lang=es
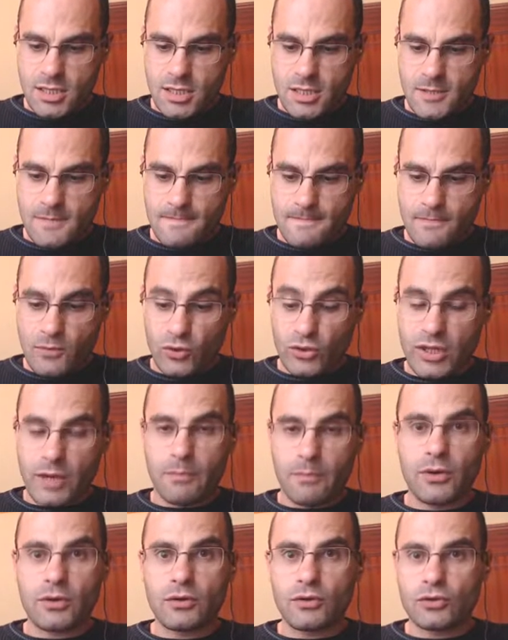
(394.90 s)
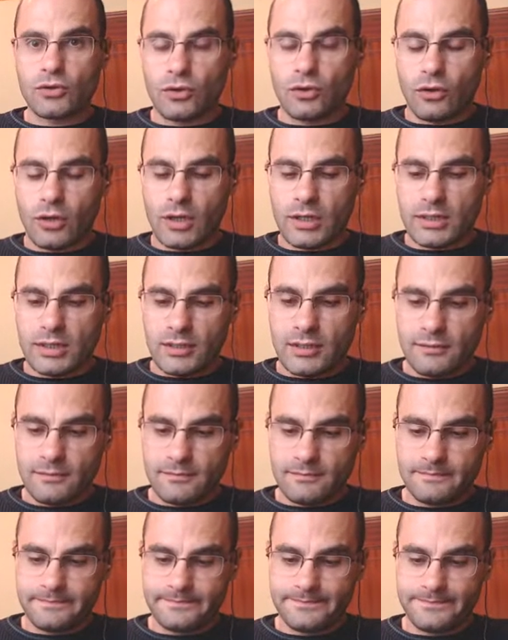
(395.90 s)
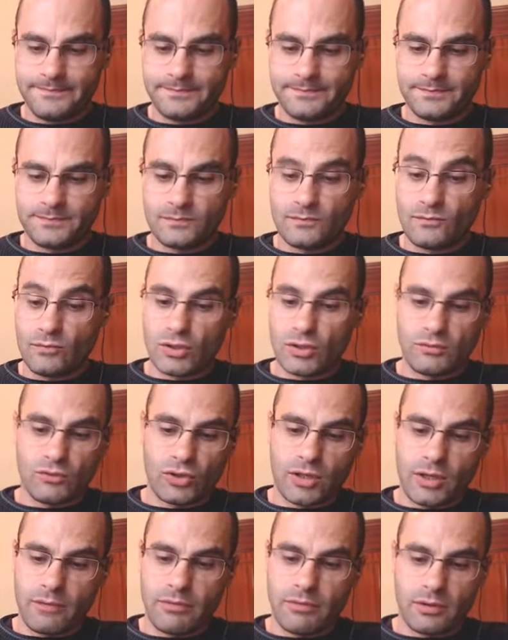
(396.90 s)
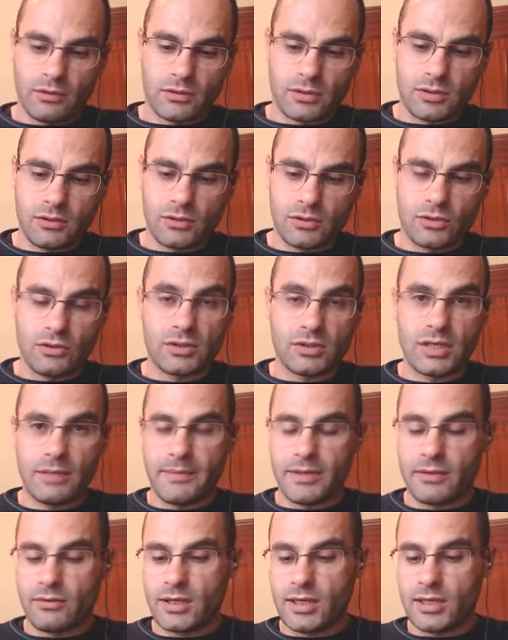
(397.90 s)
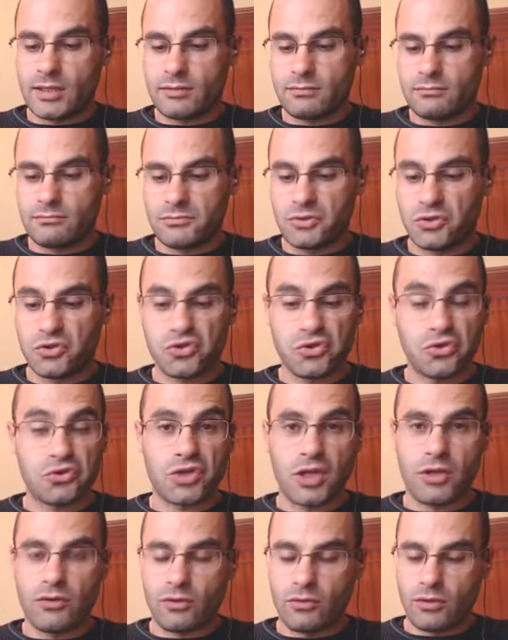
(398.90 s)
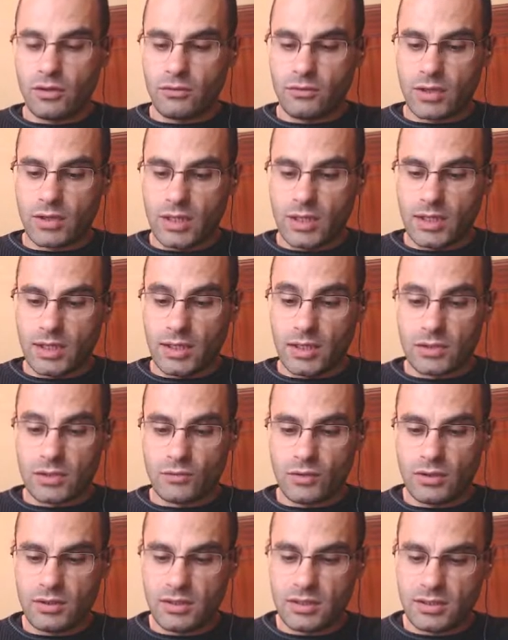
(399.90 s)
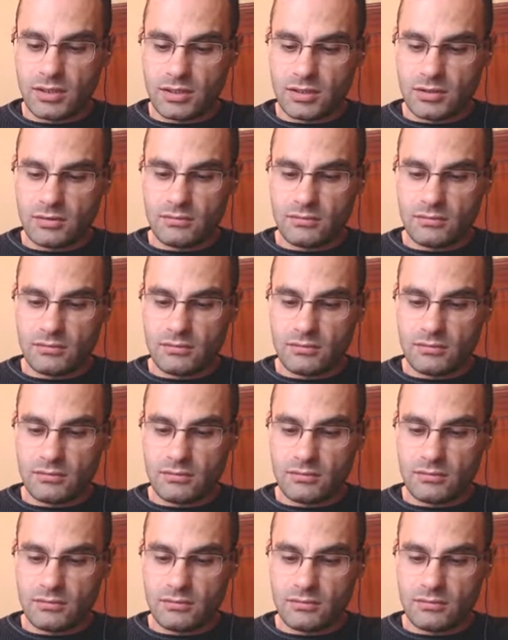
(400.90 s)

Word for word: Montapuercos o cohete. Pues montapuercos, aunque solo sea para donar. No estoy usando con ninguna de las cuentas.